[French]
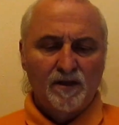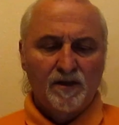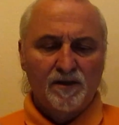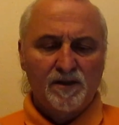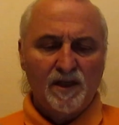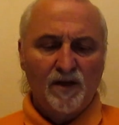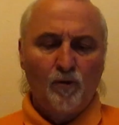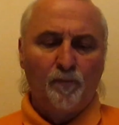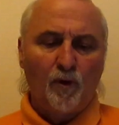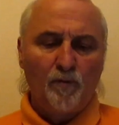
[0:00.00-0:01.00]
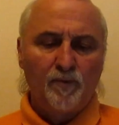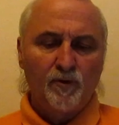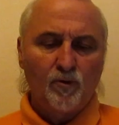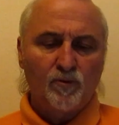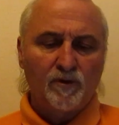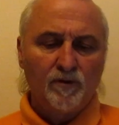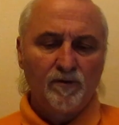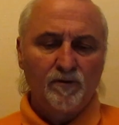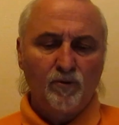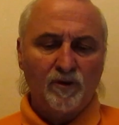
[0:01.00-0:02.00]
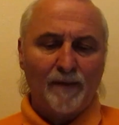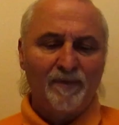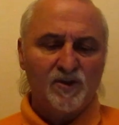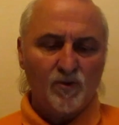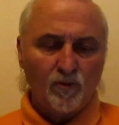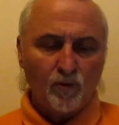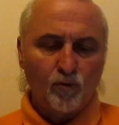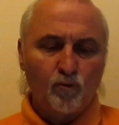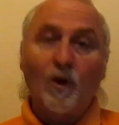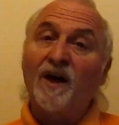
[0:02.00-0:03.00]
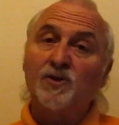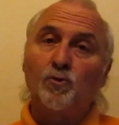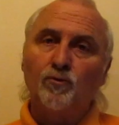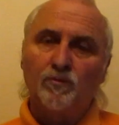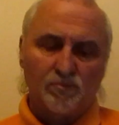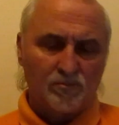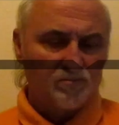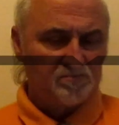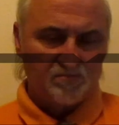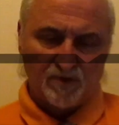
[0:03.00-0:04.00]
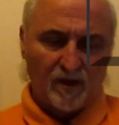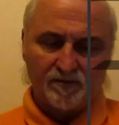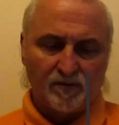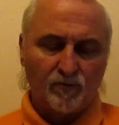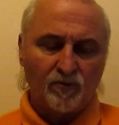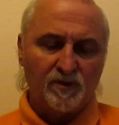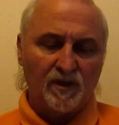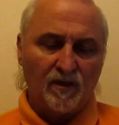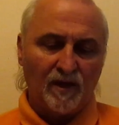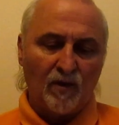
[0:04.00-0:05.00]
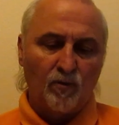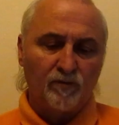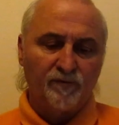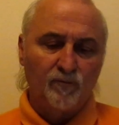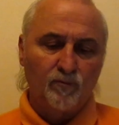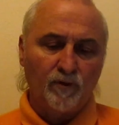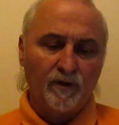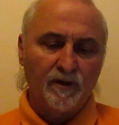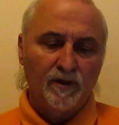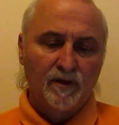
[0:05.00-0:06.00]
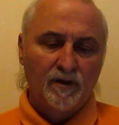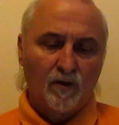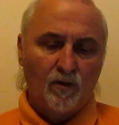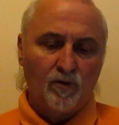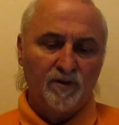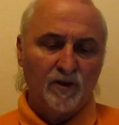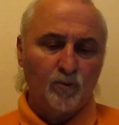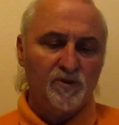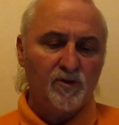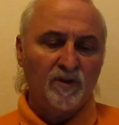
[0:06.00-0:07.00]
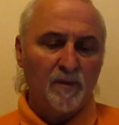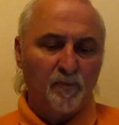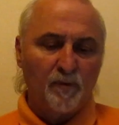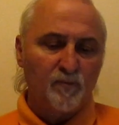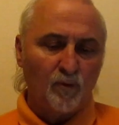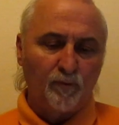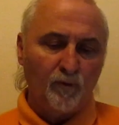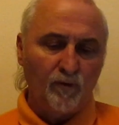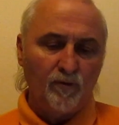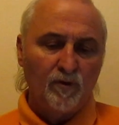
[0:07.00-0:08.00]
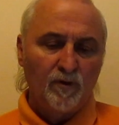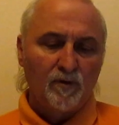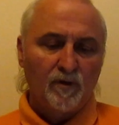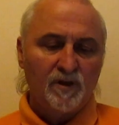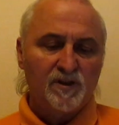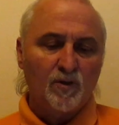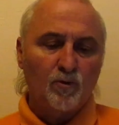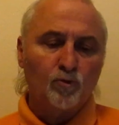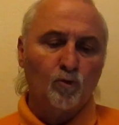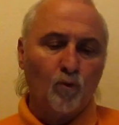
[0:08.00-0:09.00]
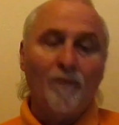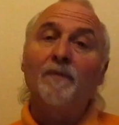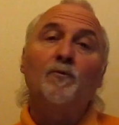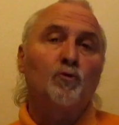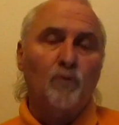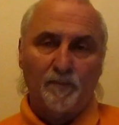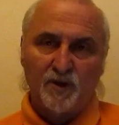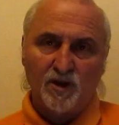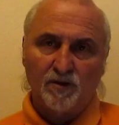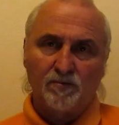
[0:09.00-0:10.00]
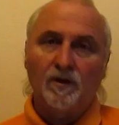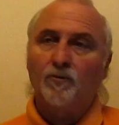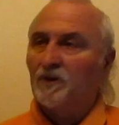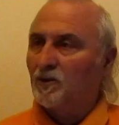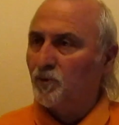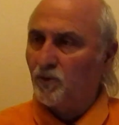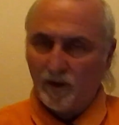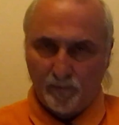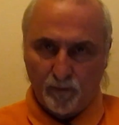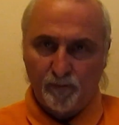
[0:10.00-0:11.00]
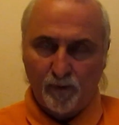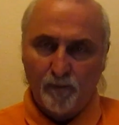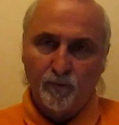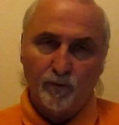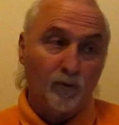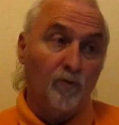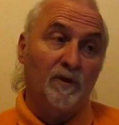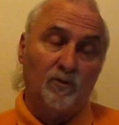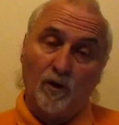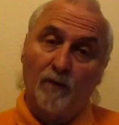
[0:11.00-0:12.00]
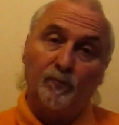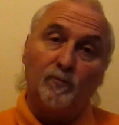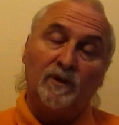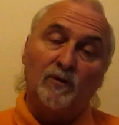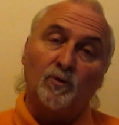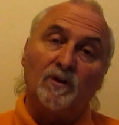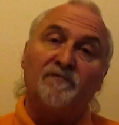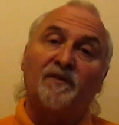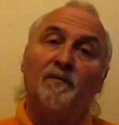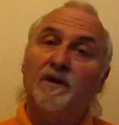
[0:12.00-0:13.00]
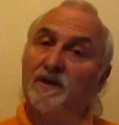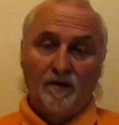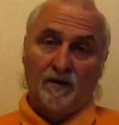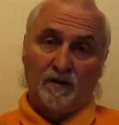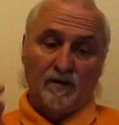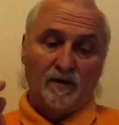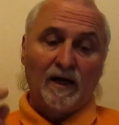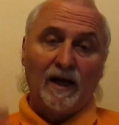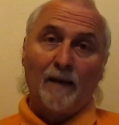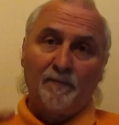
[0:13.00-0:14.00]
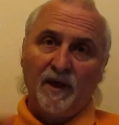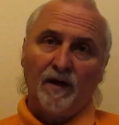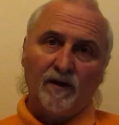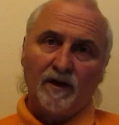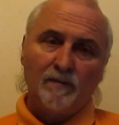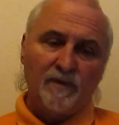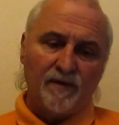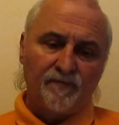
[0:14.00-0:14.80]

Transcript: c'est l'opprobre de, ta maison que tu as résolu. Donc c'est la, honte future. Hein. En détruisant des peuples nombreux, et c'est contre toi-même que tu as péché. Hein, en détruisant des peuples nombreux, mais tu as pu détruire des familles. Hein. Car la pierre, regardez bien,